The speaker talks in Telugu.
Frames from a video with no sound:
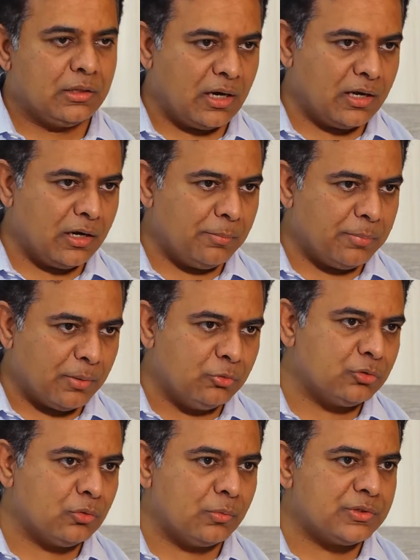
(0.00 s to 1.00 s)
తెలంగాణ
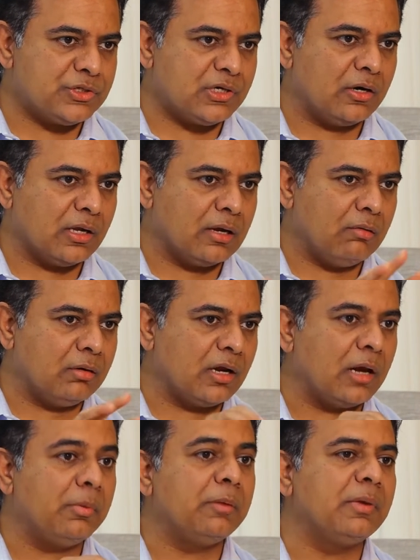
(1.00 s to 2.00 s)
ప్రభుత్వం వచ్చినాడు కేవలం
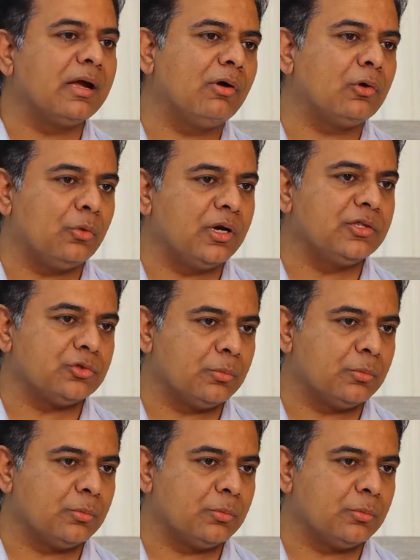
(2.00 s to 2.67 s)
నలభై మెగావాట్లు ఉండేది